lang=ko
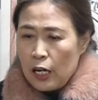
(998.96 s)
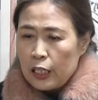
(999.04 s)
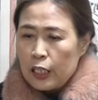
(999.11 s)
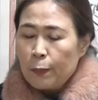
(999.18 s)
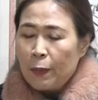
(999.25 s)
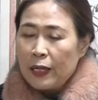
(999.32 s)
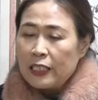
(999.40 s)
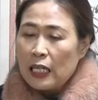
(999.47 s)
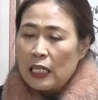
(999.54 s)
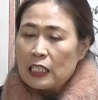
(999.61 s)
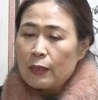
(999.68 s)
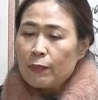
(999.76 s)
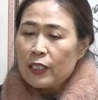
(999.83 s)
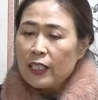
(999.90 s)
급하지
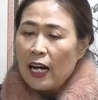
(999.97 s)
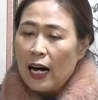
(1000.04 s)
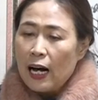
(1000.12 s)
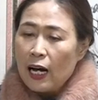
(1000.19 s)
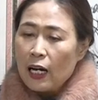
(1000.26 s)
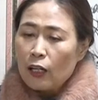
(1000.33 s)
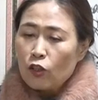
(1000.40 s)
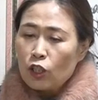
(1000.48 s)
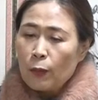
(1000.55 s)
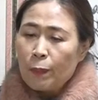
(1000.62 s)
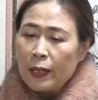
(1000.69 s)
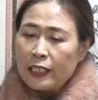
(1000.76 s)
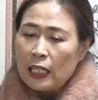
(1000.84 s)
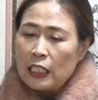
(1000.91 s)
않습니다.
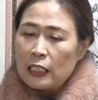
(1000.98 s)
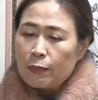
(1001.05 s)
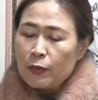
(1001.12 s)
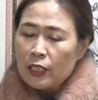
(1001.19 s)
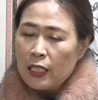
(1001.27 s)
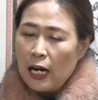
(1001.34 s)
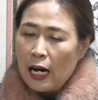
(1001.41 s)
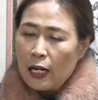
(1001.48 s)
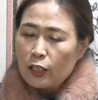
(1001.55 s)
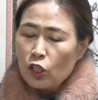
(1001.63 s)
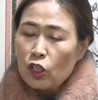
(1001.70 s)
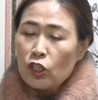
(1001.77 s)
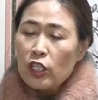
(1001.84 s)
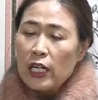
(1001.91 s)
급하지 않습니다.
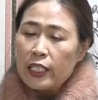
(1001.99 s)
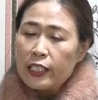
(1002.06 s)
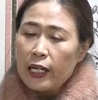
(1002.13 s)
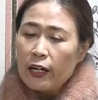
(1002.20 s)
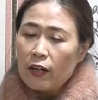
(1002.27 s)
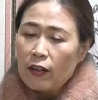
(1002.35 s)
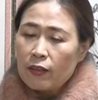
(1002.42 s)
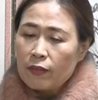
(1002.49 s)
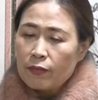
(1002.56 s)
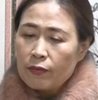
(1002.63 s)
천천히 하세요.